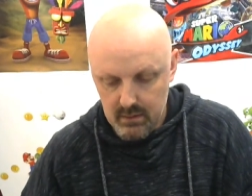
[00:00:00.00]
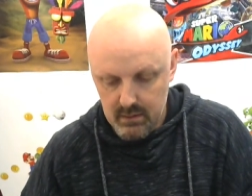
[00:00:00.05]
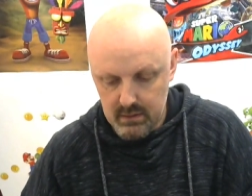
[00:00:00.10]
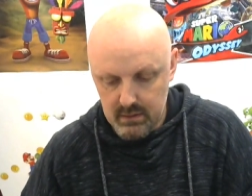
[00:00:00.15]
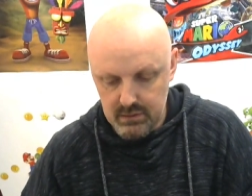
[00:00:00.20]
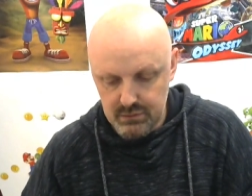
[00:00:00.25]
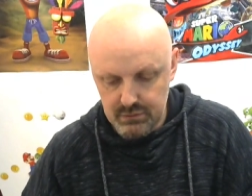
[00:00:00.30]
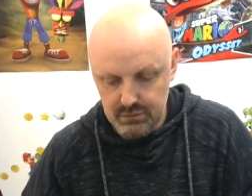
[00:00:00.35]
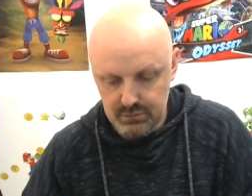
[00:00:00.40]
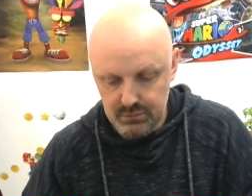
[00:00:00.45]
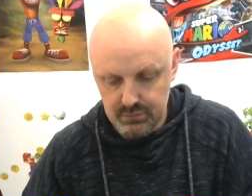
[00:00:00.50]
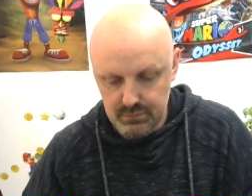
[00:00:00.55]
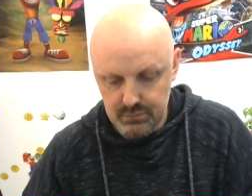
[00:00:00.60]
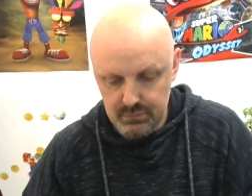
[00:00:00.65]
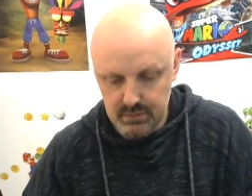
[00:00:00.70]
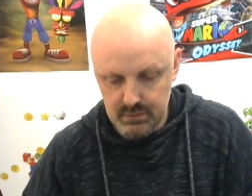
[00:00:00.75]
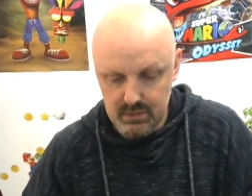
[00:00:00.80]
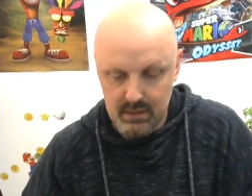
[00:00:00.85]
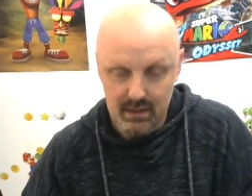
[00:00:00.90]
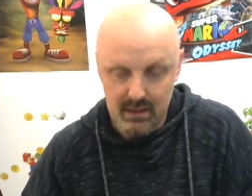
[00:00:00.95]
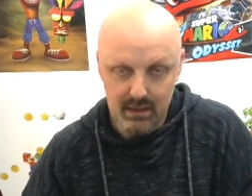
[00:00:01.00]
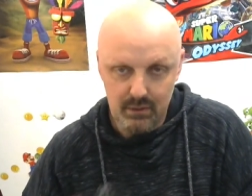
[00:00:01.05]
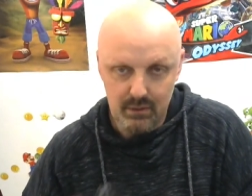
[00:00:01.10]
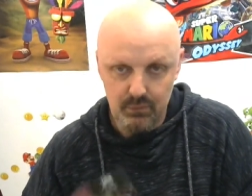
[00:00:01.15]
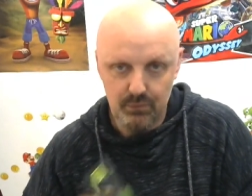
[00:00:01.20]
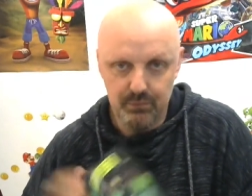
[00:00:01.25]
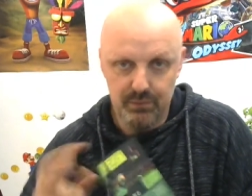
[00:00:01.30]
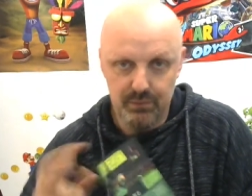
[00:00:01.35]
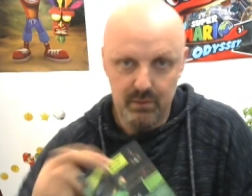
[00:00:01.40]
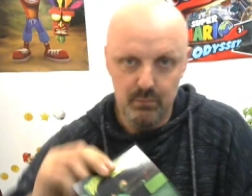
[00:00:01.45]
un jeu, à
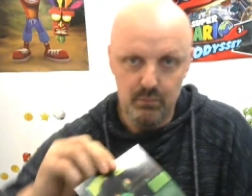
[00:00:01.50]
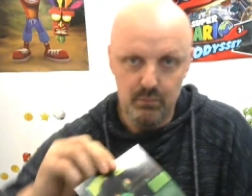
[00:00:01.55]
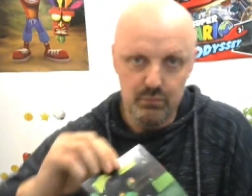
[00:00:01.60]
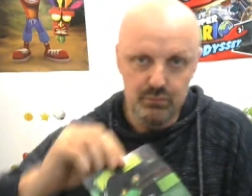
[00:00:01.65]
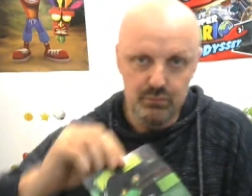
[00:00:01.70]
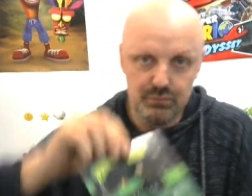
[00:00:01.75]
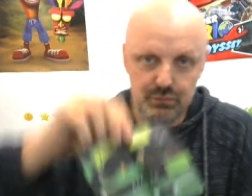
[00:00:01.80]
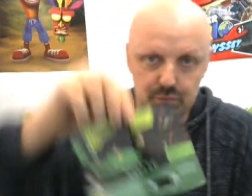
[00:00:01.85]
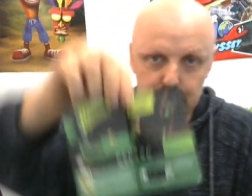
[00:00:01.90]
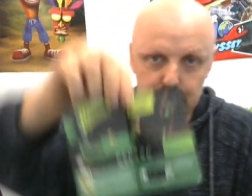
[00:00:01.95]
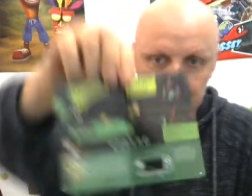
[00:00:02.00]
le fameux jeu